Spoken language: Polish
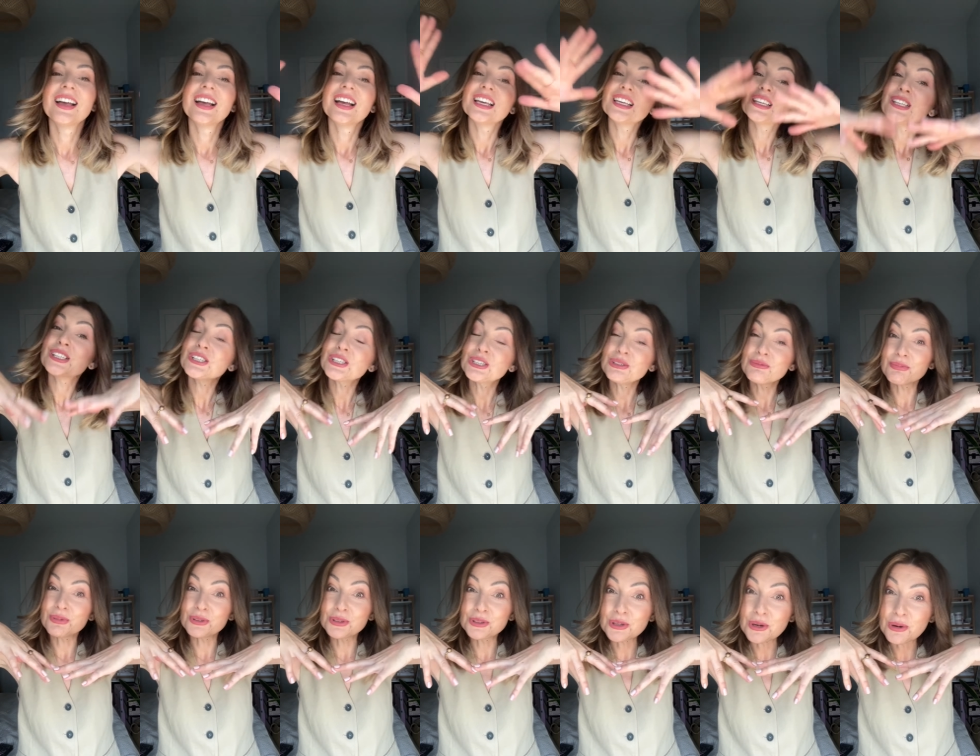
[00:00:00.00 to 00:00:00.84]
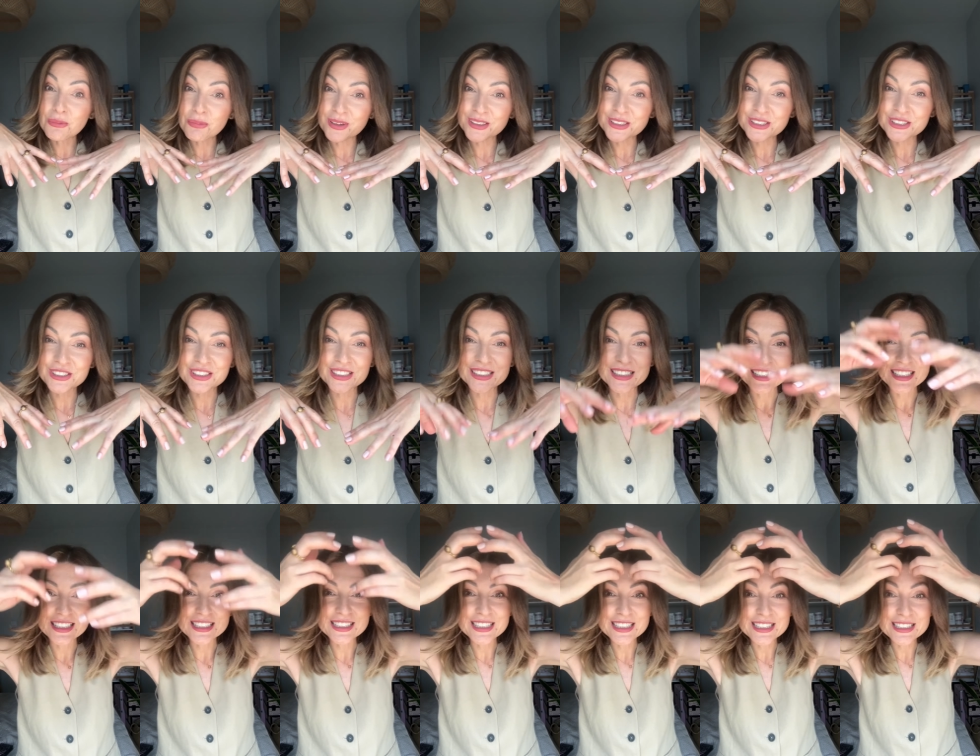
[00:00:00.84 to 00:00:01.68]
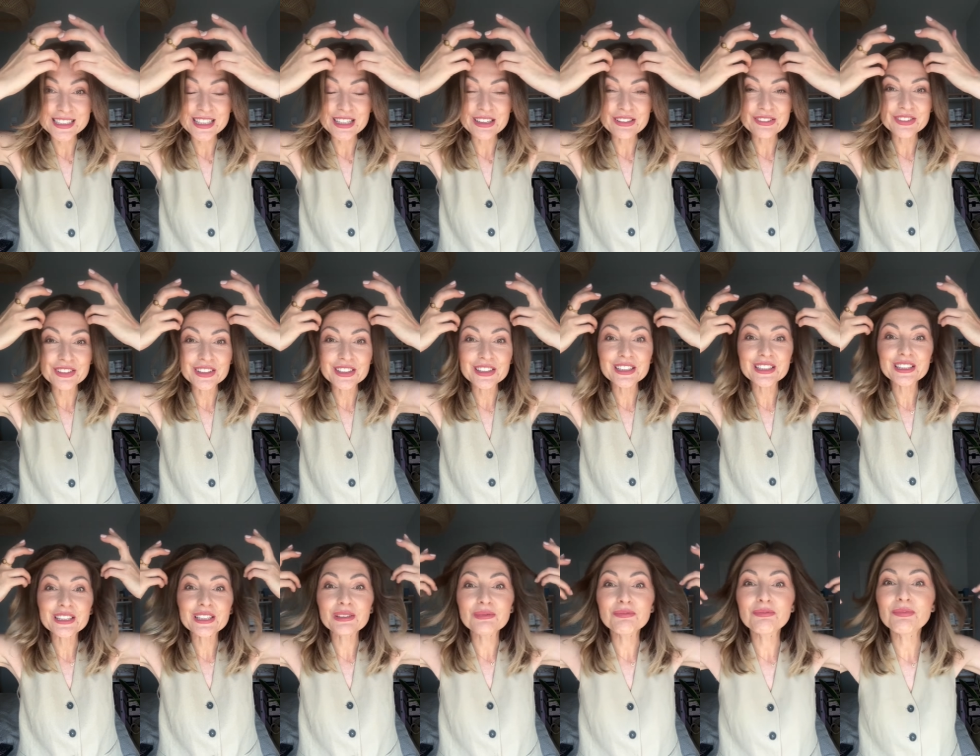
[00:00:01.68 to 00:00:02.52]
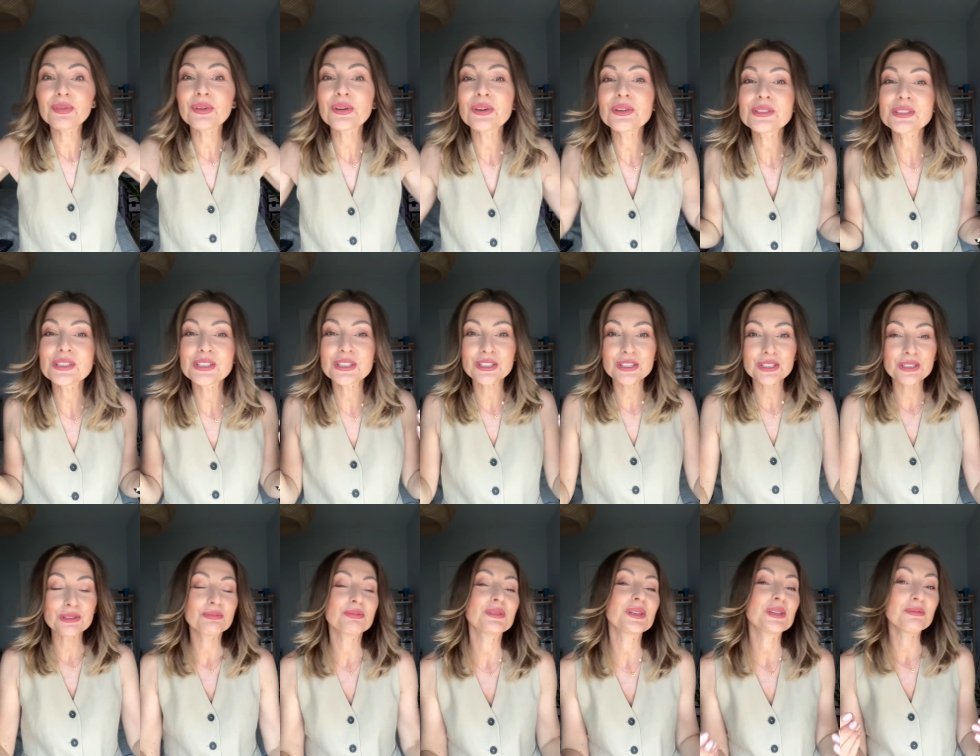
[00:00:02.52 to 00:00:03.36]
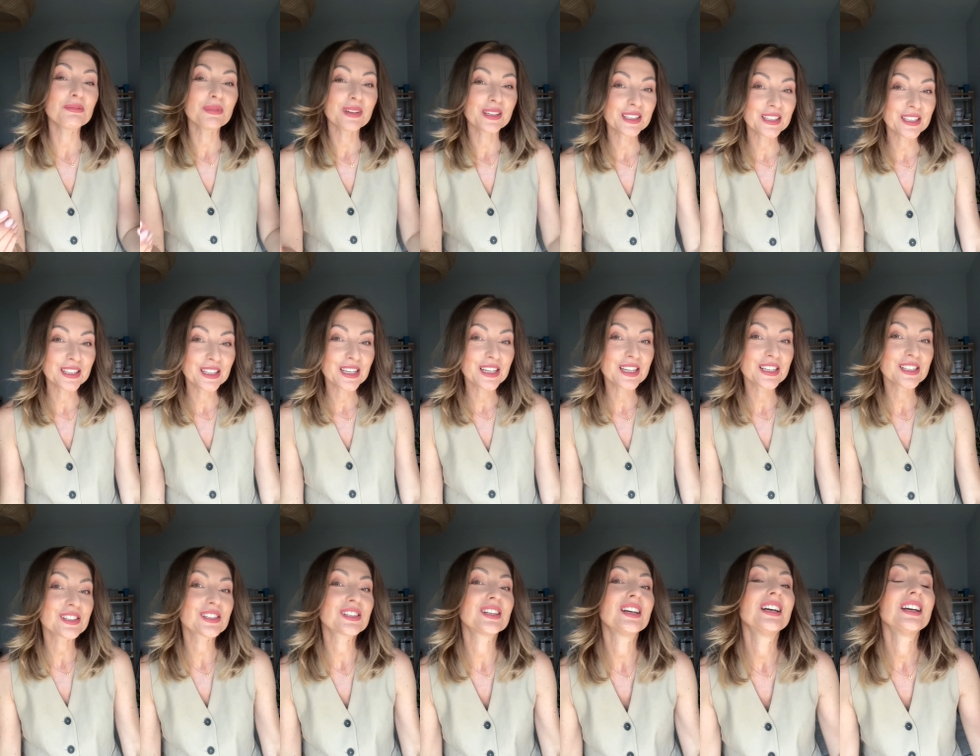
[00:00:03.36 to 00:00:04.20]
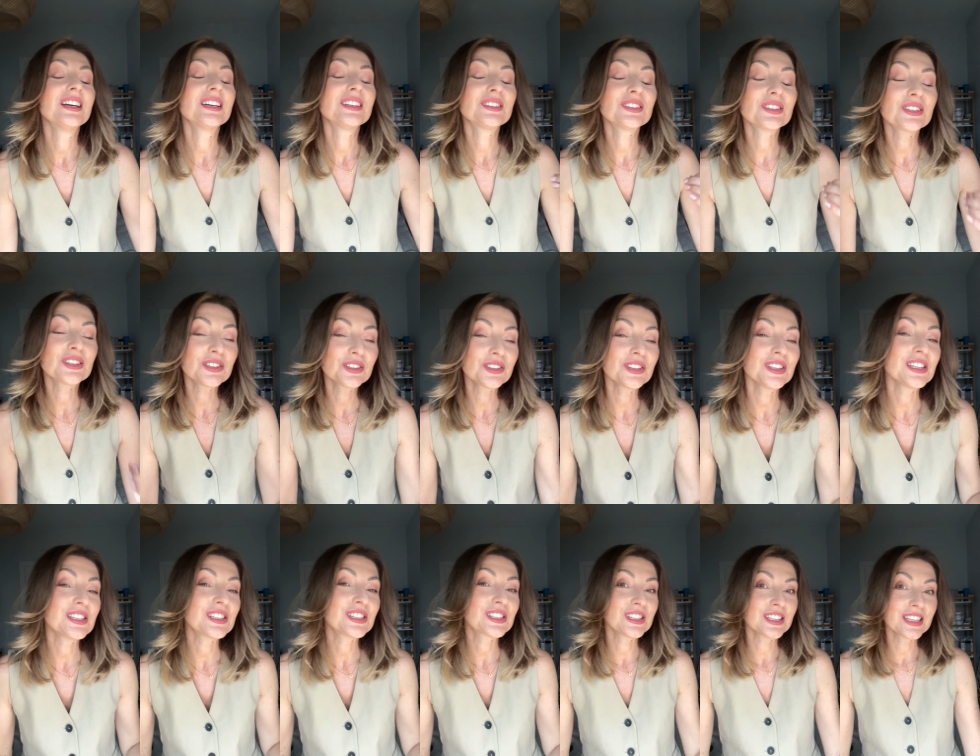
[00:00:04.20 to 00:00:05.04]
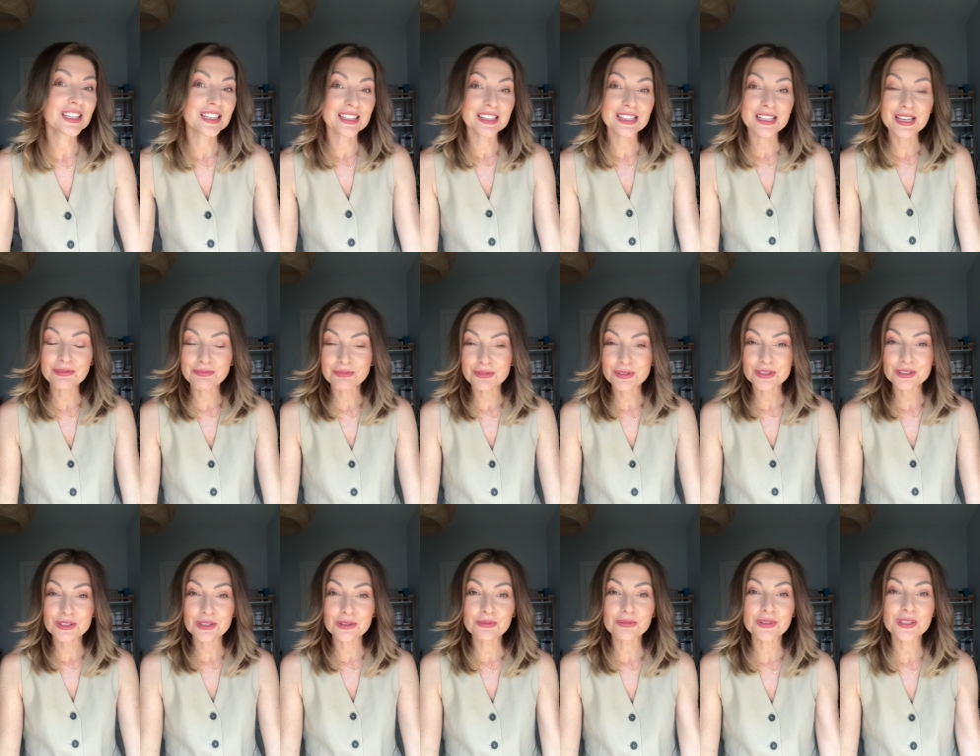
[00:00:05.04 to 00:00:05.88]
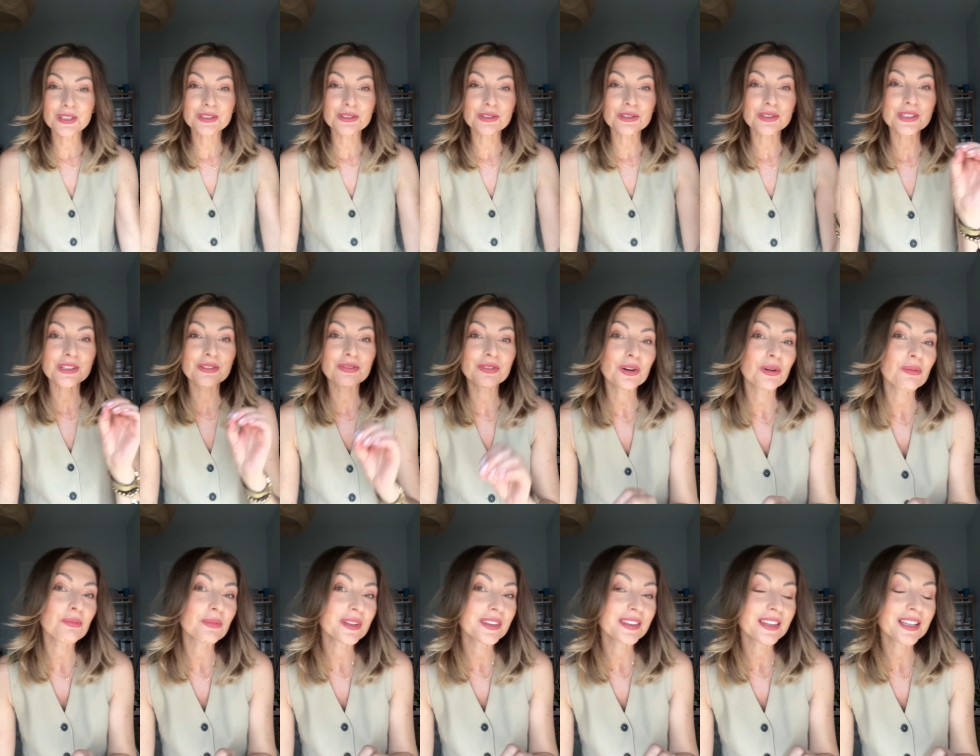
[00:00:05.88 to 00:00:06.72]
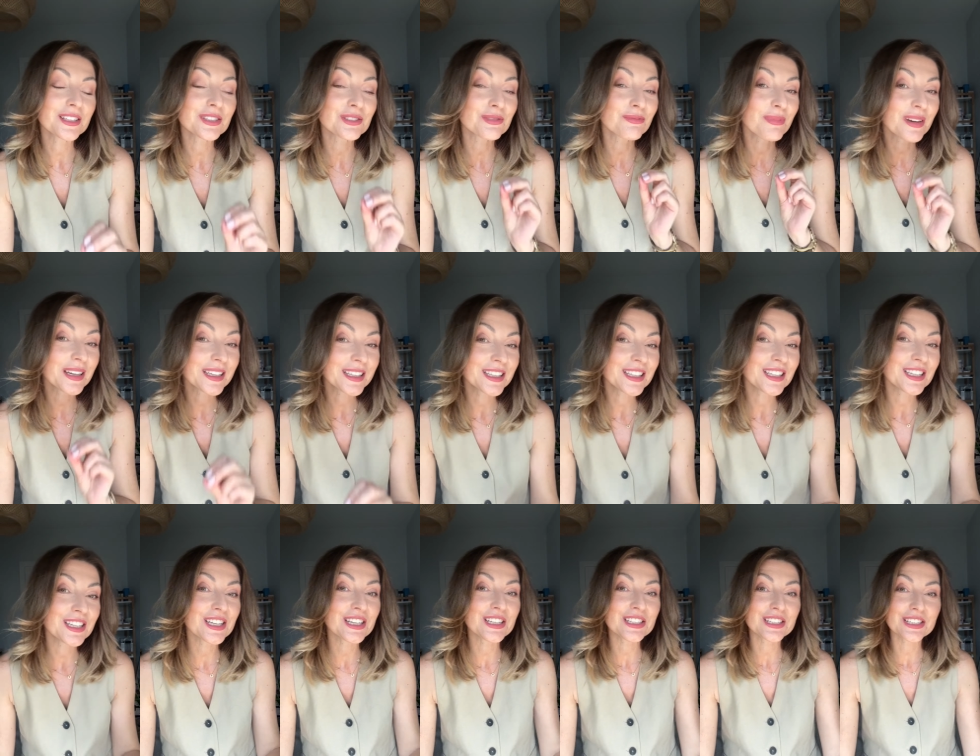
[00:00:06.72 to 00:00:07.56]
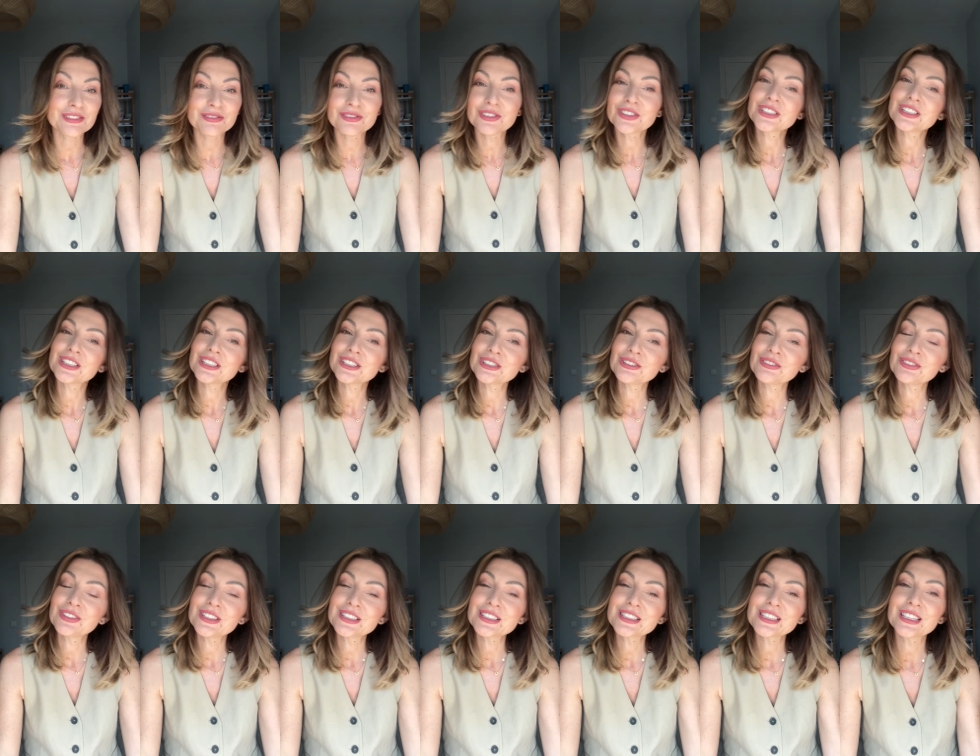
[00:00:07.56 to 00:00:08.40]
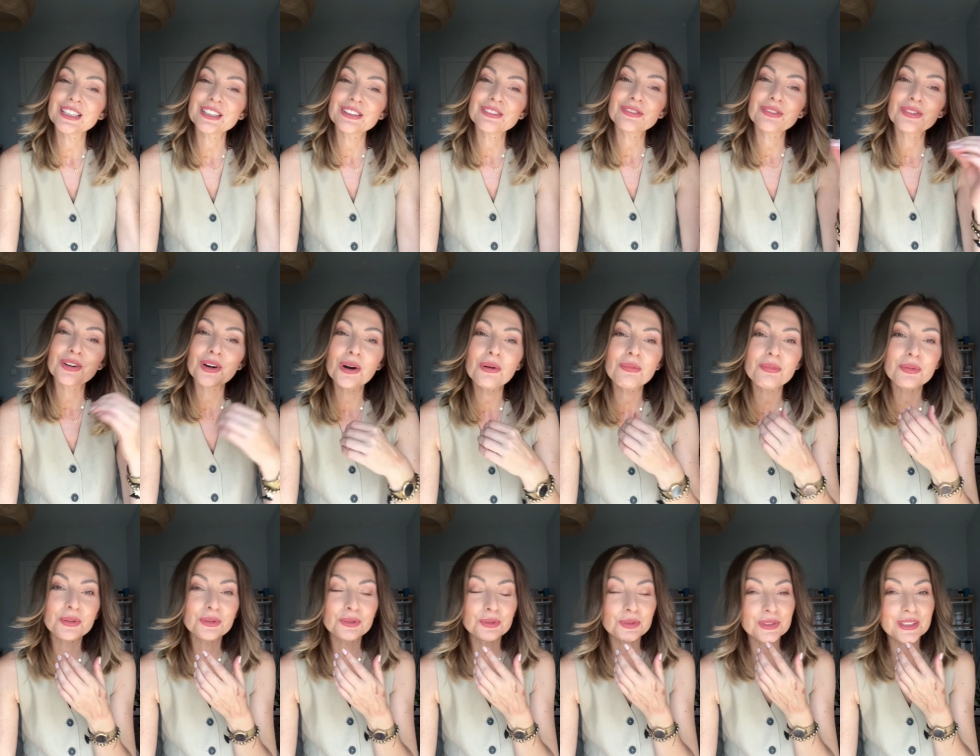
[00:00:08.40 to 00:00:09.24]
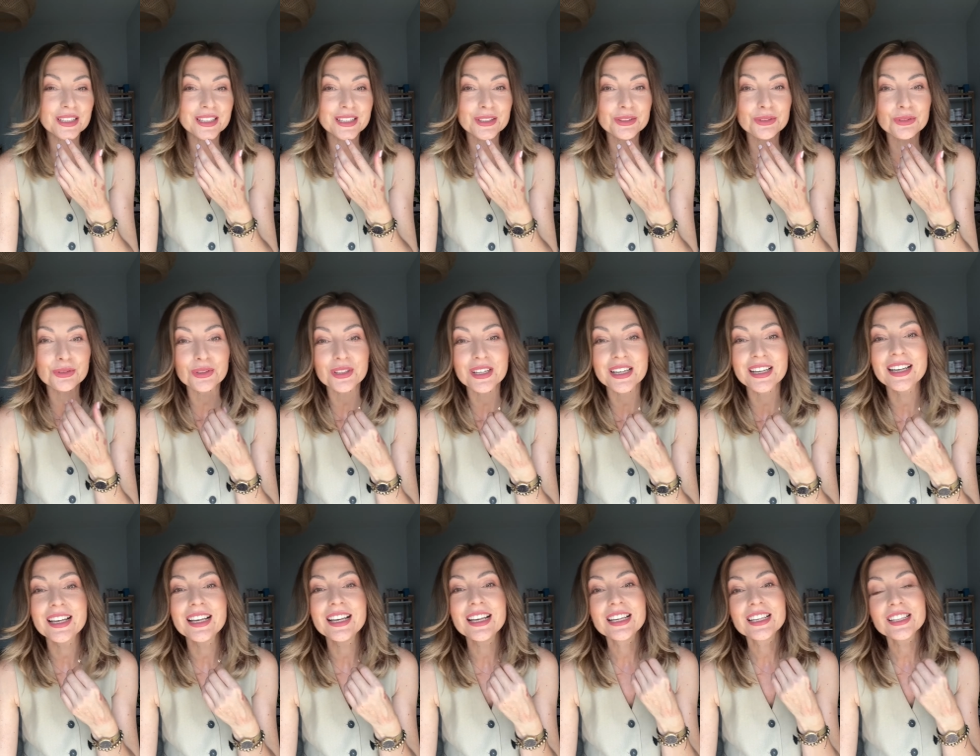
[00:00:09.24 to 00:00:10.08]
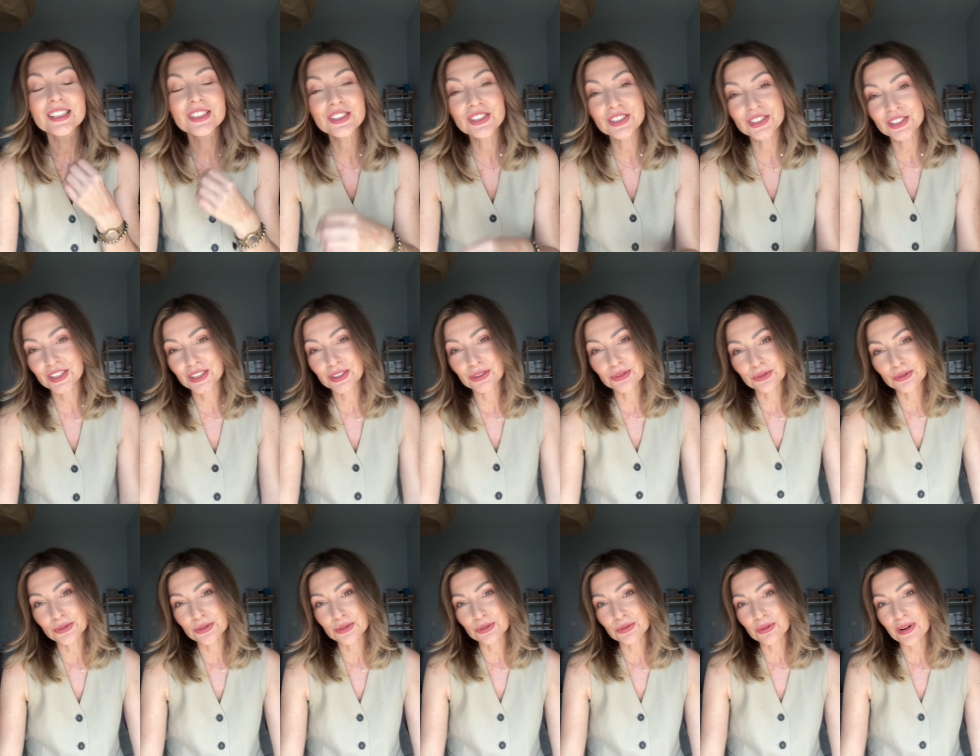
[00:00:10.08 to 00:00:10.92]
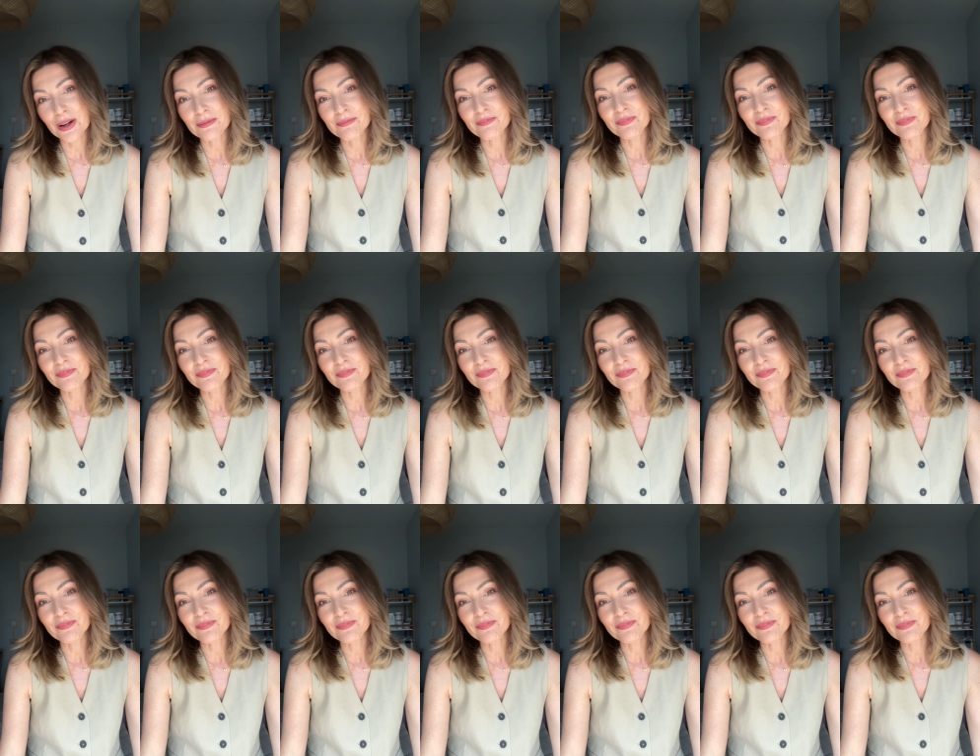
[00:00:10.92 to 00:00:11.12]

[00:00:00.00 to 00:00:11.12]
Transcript: Jeżeli podoba Ci się ten zestaw i taki prosty, szybki makijaż, to koniecznie napisz do mnie, zostaw komentarz makijaż, a wyślę Ci więcej info o produktach, które dzisiaj użyłam,